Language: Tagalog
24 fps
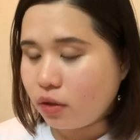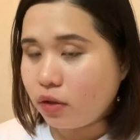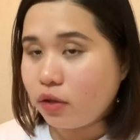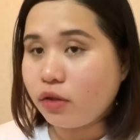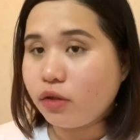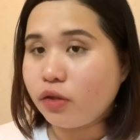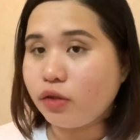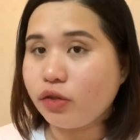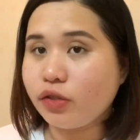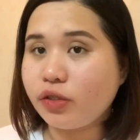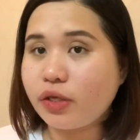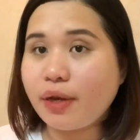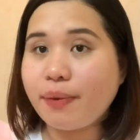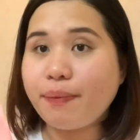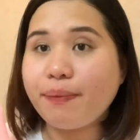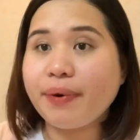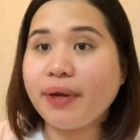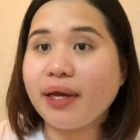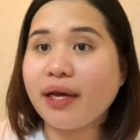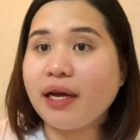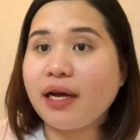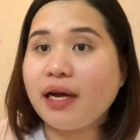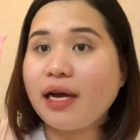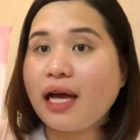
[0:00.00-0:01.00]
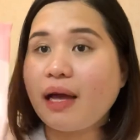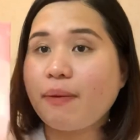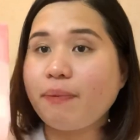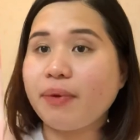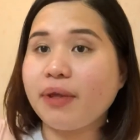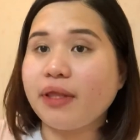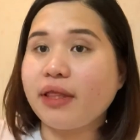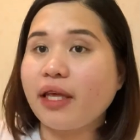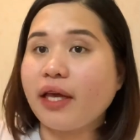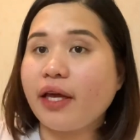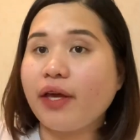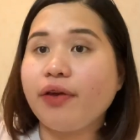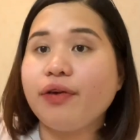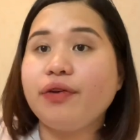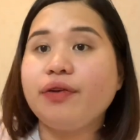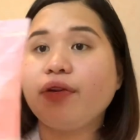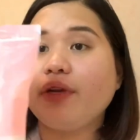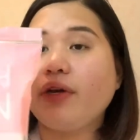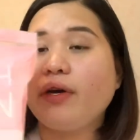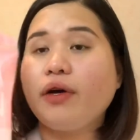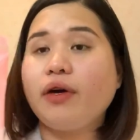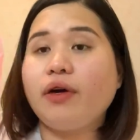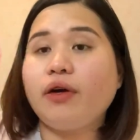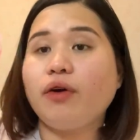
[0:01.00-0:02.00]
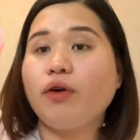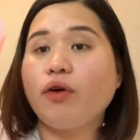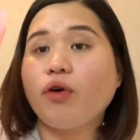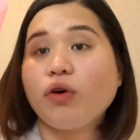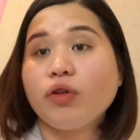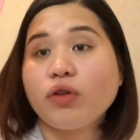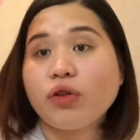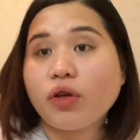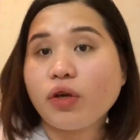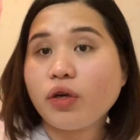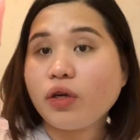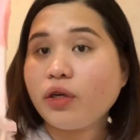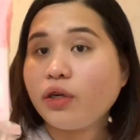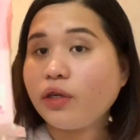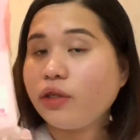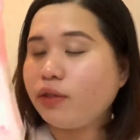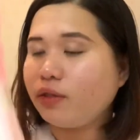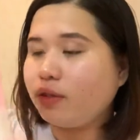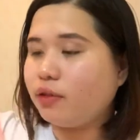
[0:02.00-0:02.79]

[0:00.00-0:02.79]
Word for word: So, syempre, gagamit tayo ng cotton.